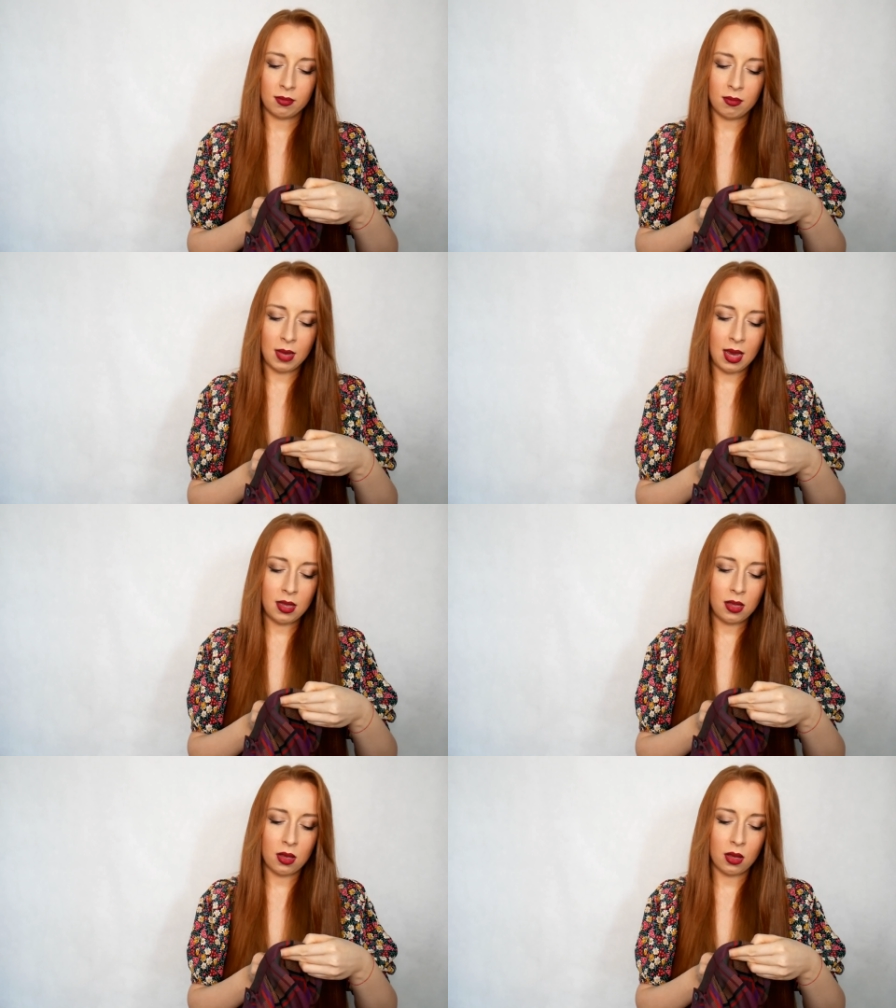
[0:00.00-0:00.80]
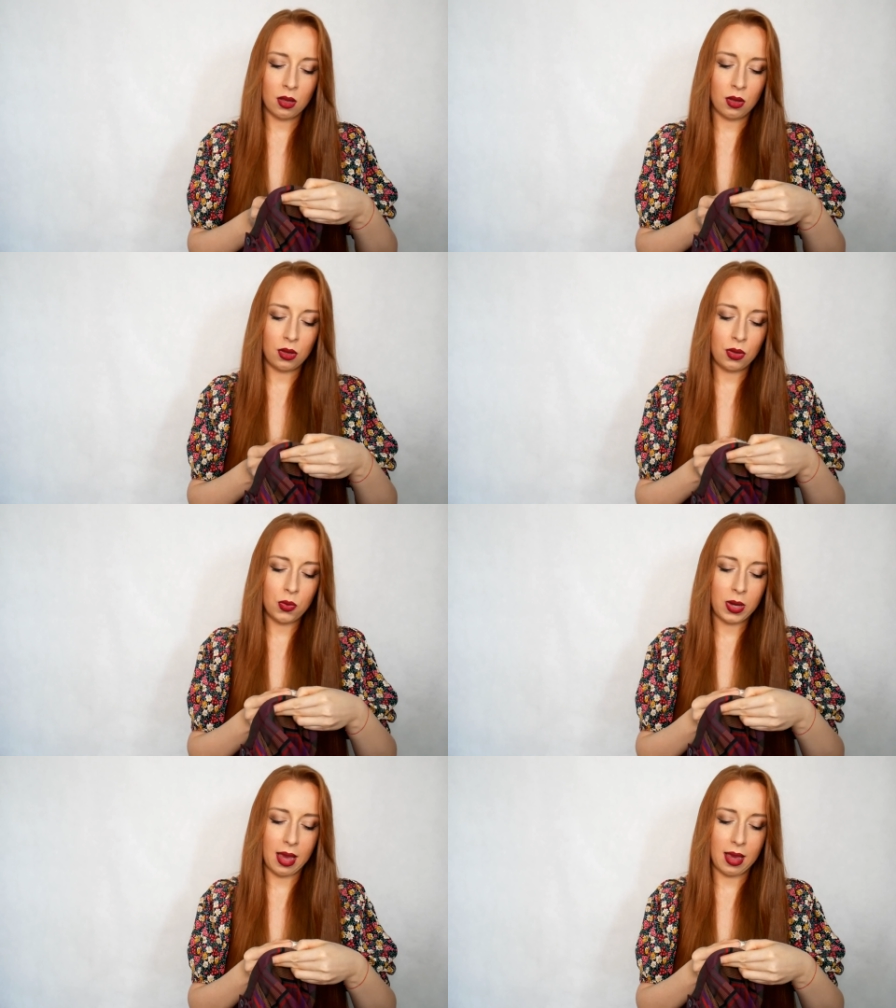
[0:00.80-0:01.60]
made in
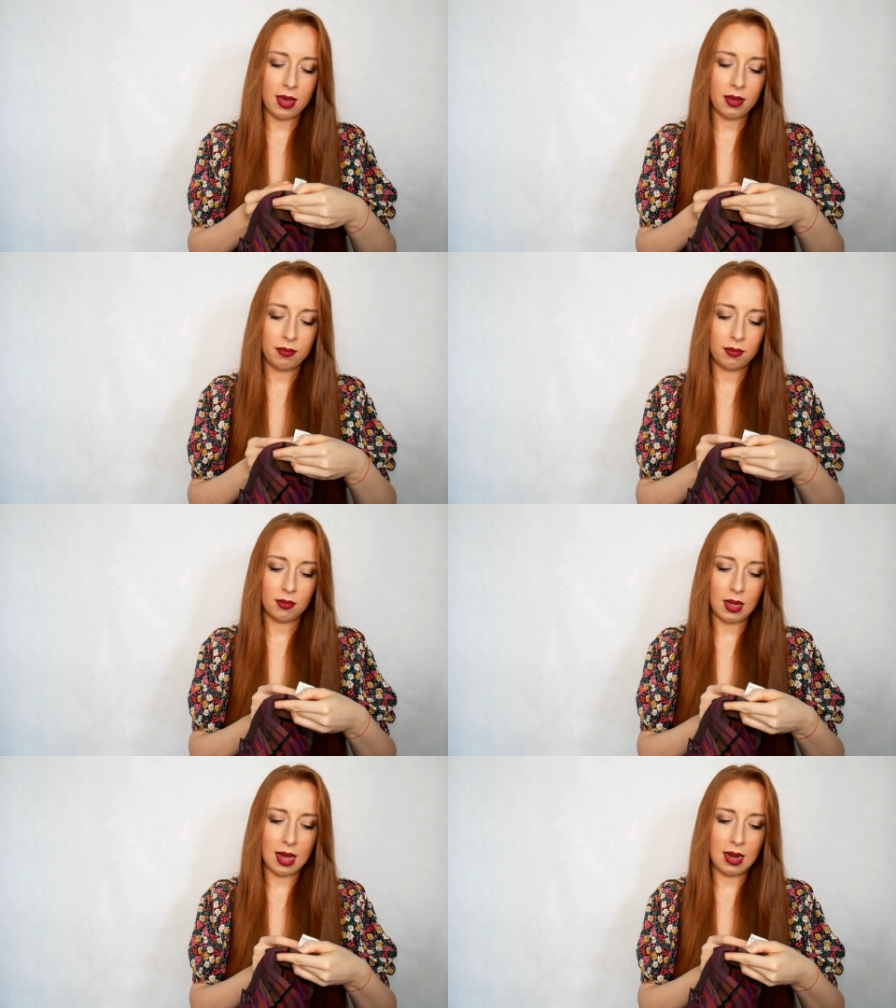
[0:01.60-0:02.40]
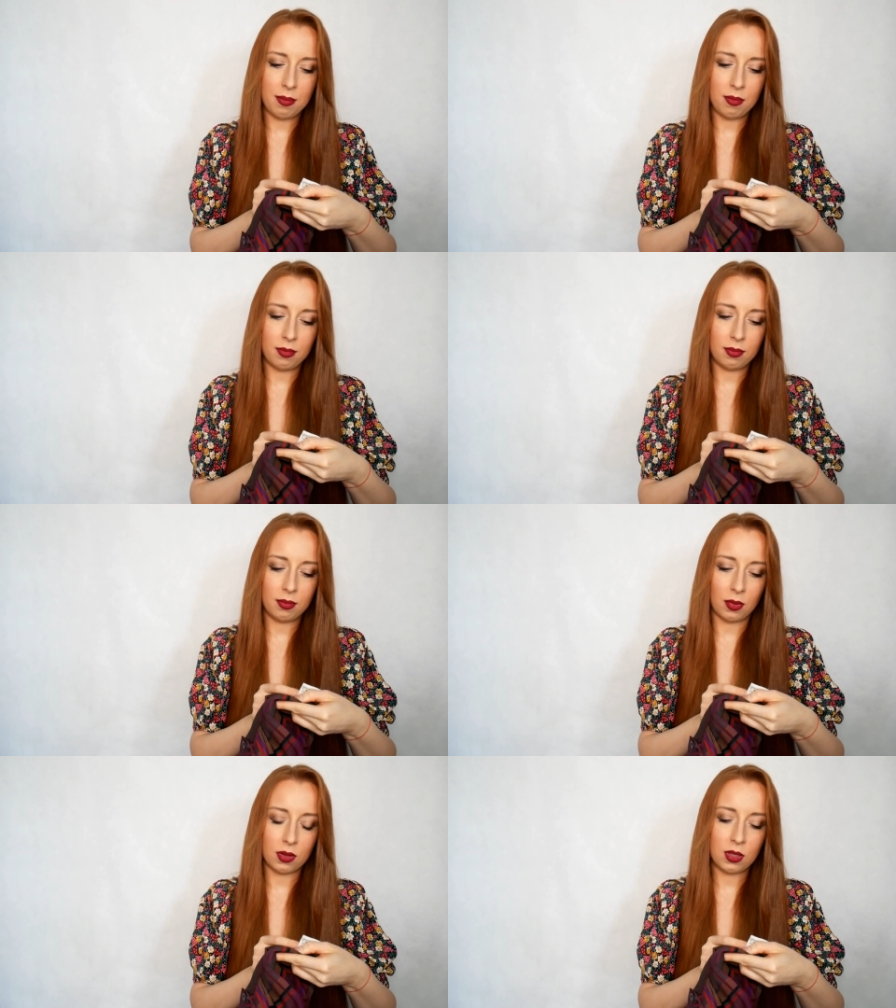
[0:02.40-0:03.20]
e, UK, ale
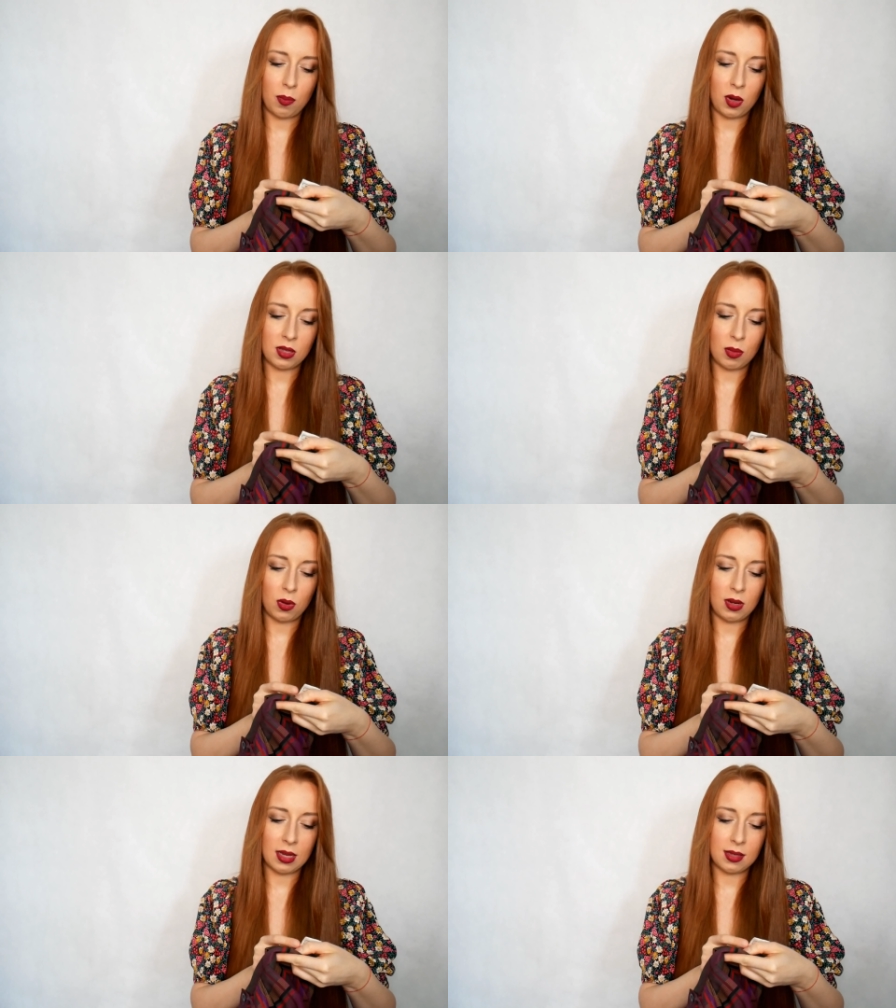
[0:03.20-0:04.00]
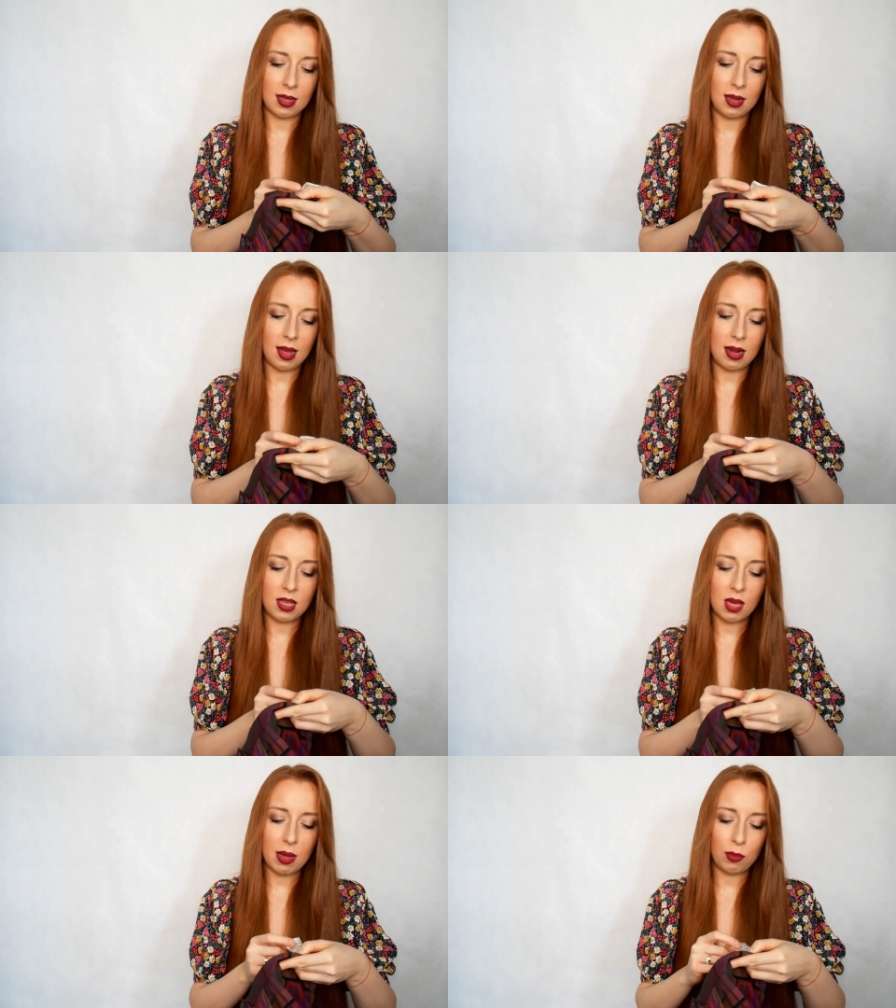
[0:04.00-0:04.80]
o, 100% poliester,
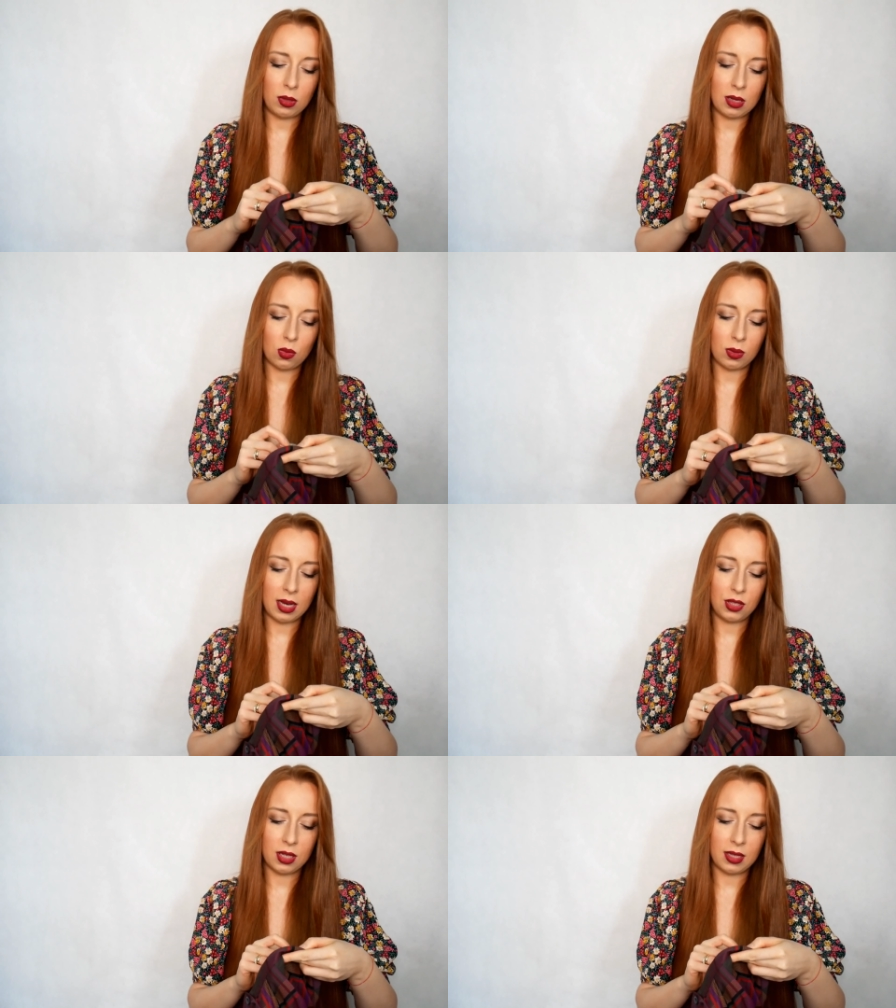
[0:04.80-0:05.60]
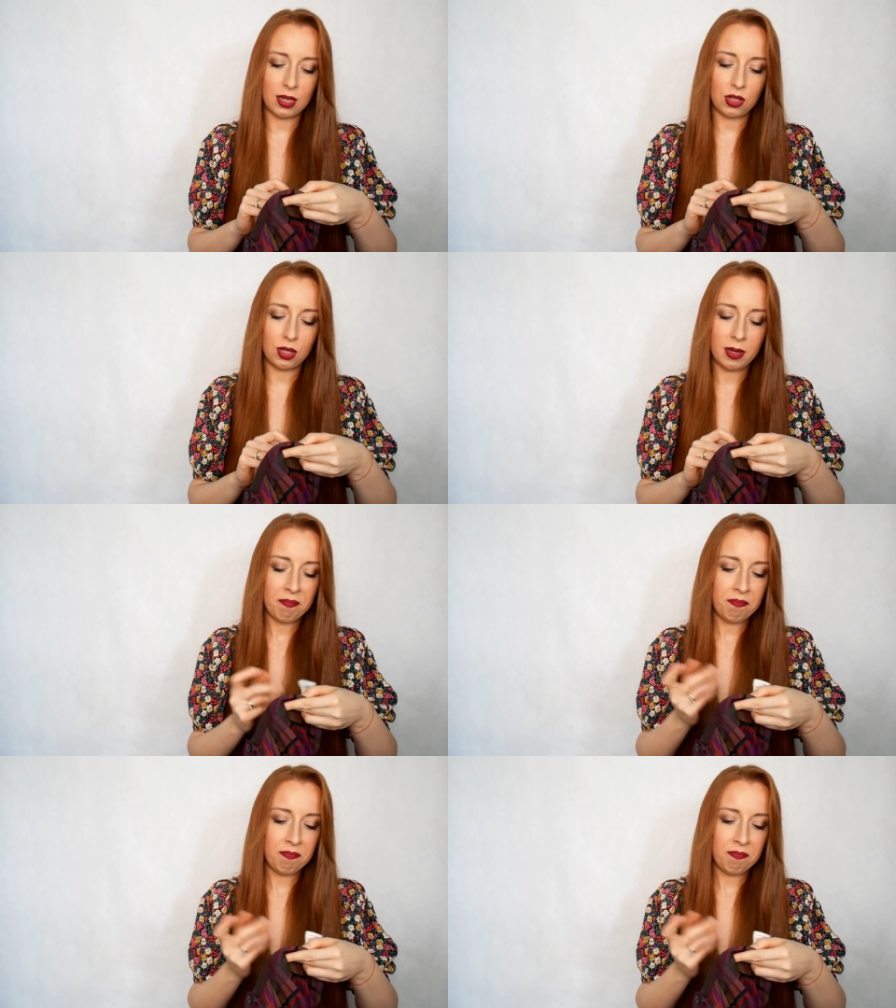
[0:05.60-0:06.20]
ale nie mam tutaj, słuchajcie, też